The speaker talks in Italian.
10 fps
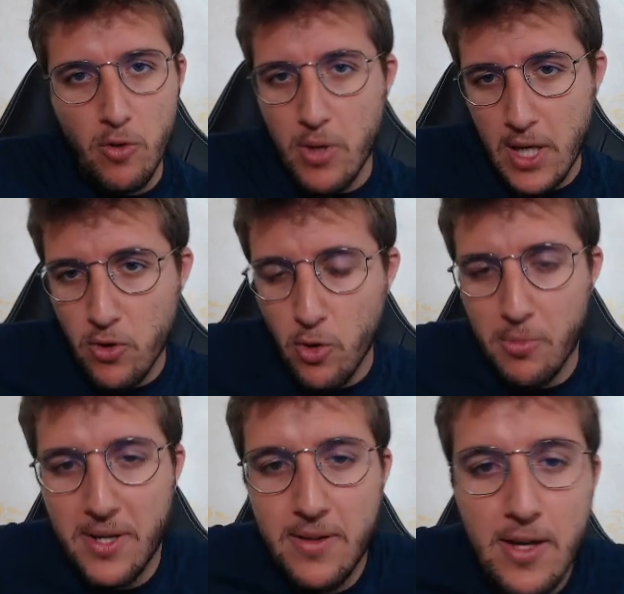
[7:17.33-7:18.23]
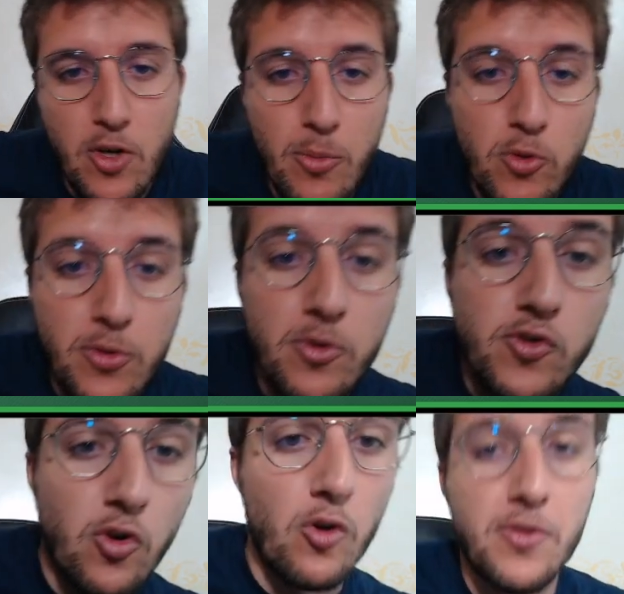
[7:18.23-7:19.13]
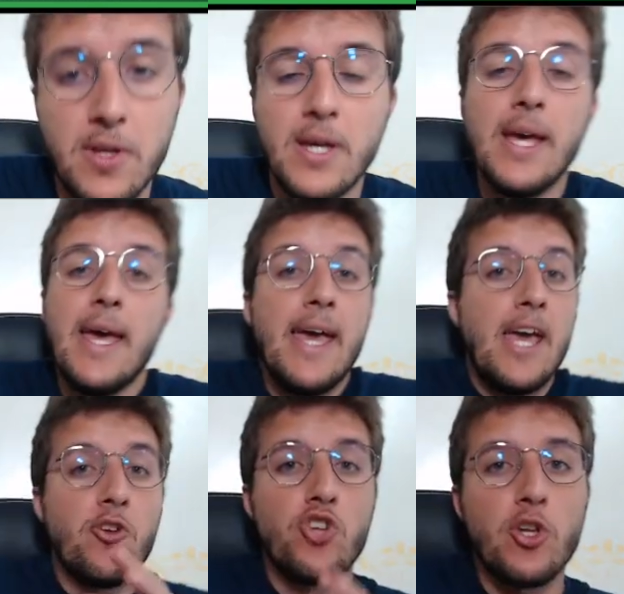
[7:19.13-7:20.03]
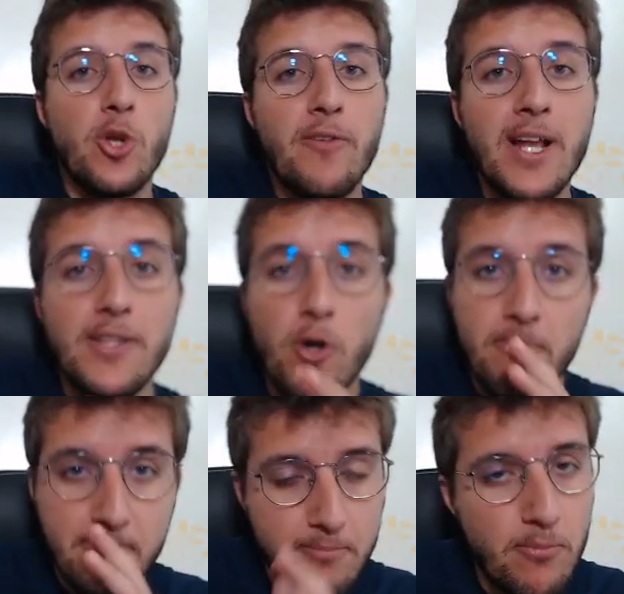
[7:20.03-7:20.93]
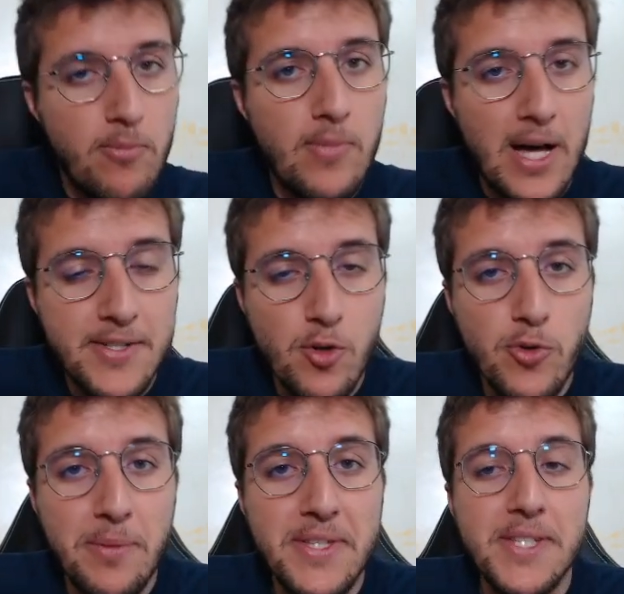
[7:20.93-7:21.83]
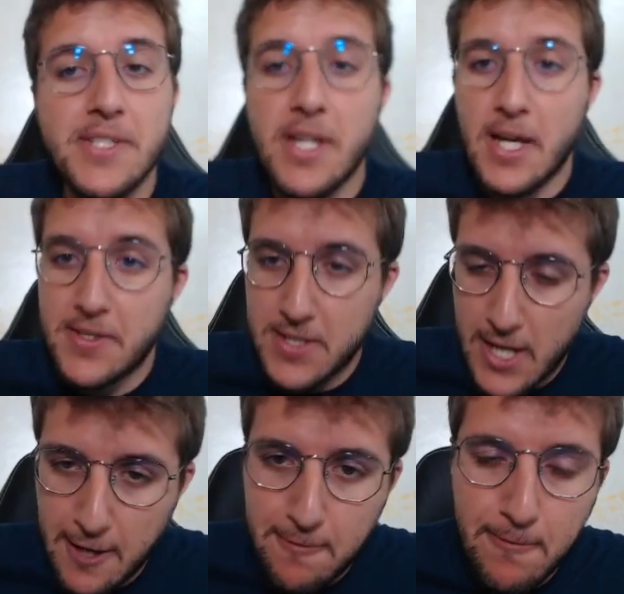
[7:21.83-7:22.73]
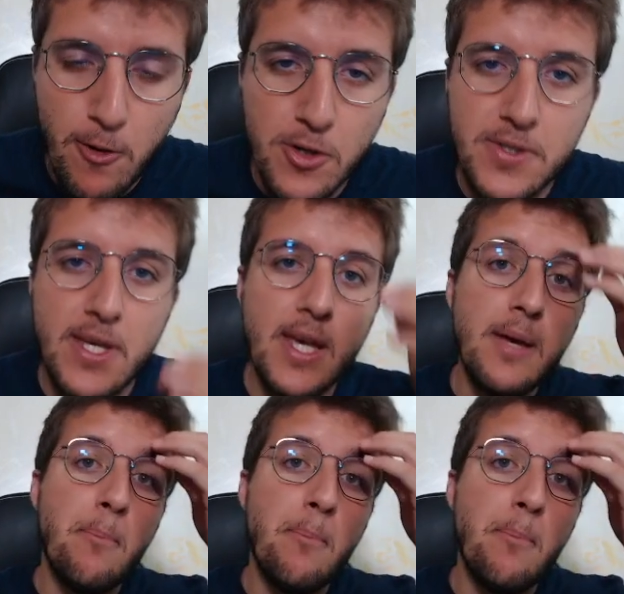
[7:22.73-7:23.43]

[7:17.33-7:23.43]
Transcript: non credo lo prendiate come ultimo slot. È un giocatore valido? Mm, assolutamente sì, ragazzi. È forte,